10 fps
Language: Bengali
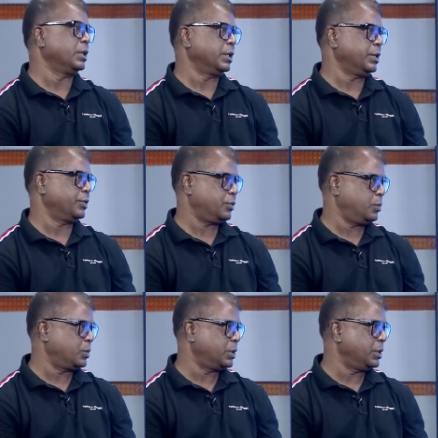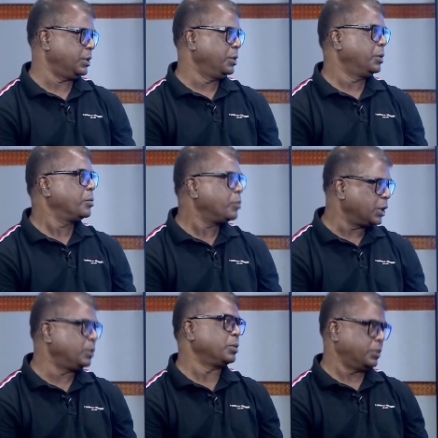কাদানে গ্যাস ছুটতে
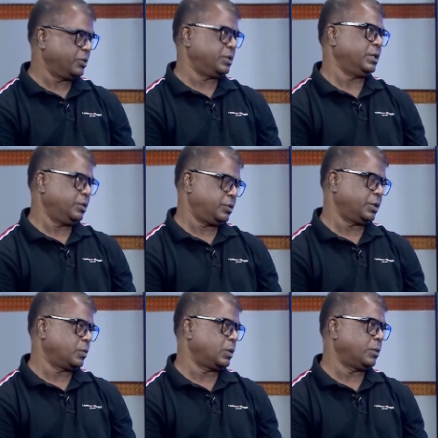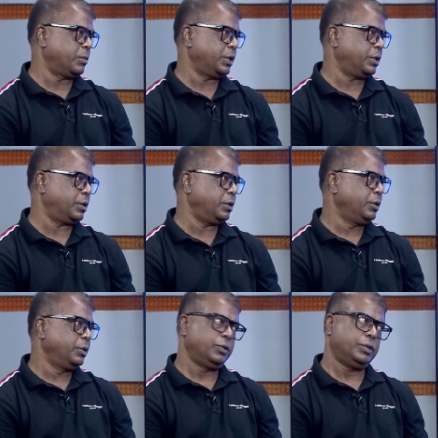বাধ্য হয়েছে আইন শৃঙ্খলা বাহিনী
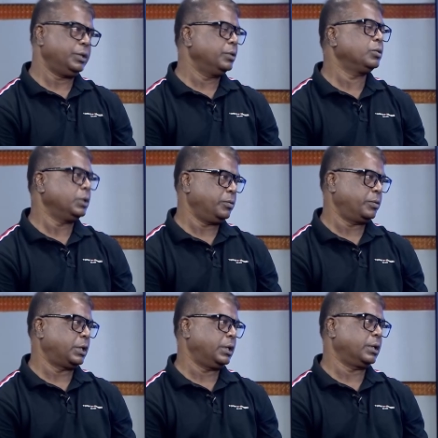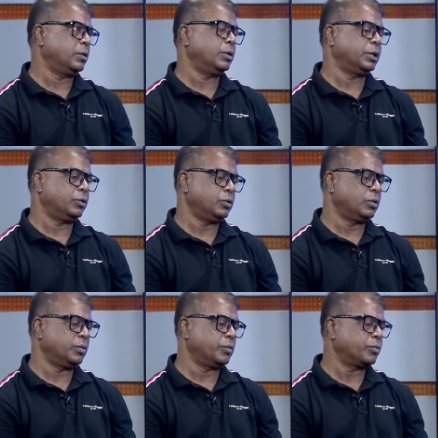সেটি হতেই পারে কারণ
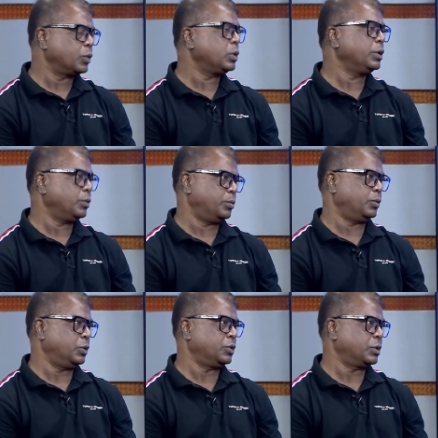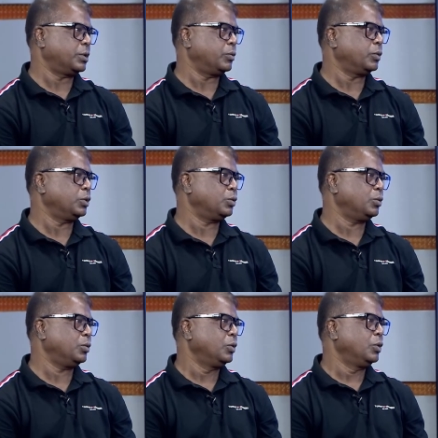একজন প্রধান উপদেষ্টা উনি
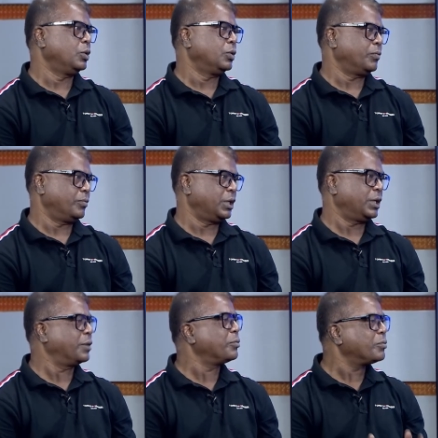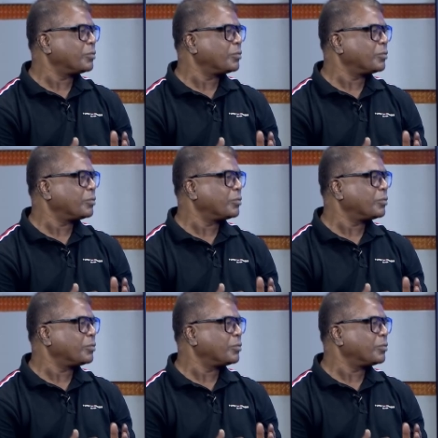তো মানে